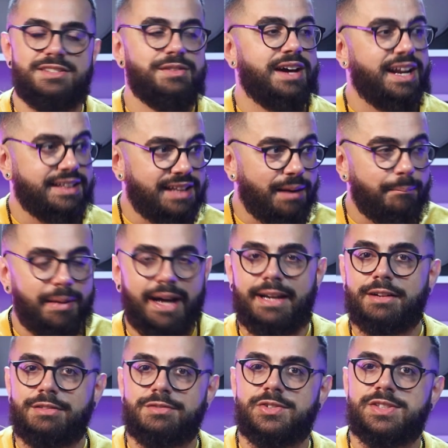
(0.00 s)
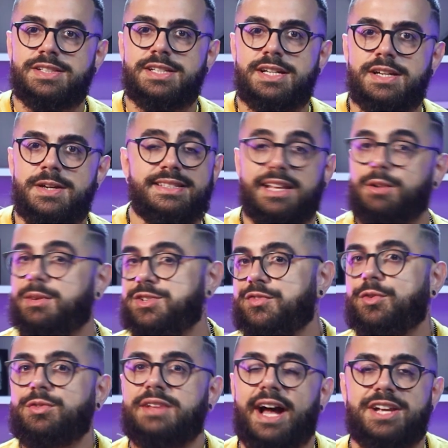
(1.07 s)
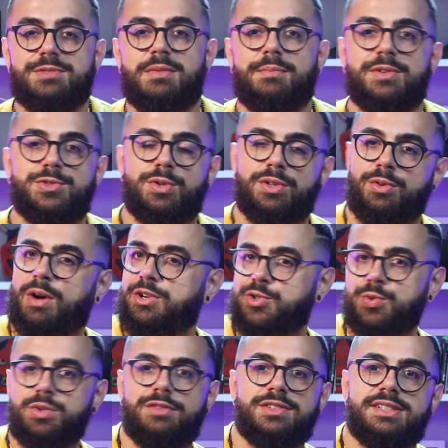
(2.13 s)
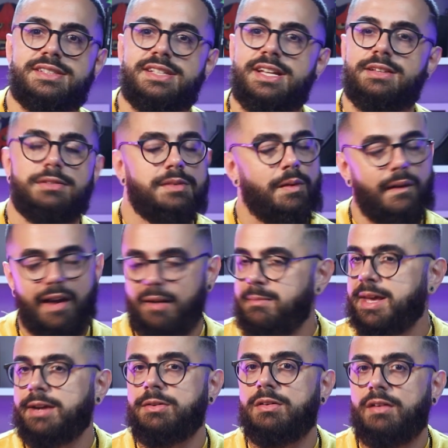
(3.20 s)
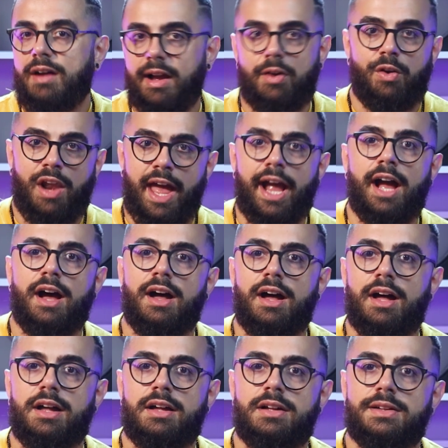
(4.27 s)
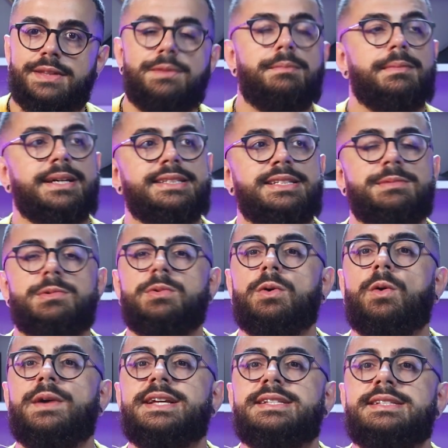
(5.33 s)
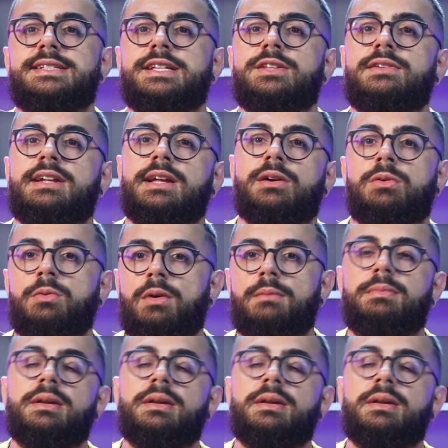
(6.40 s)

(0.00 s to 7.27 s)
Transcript: Você tem um cara que trabalha com você. Se tá numa dificuldade, uma pessoa não ajuda você, não é amigo, é colega no máximo um conhecido ali com um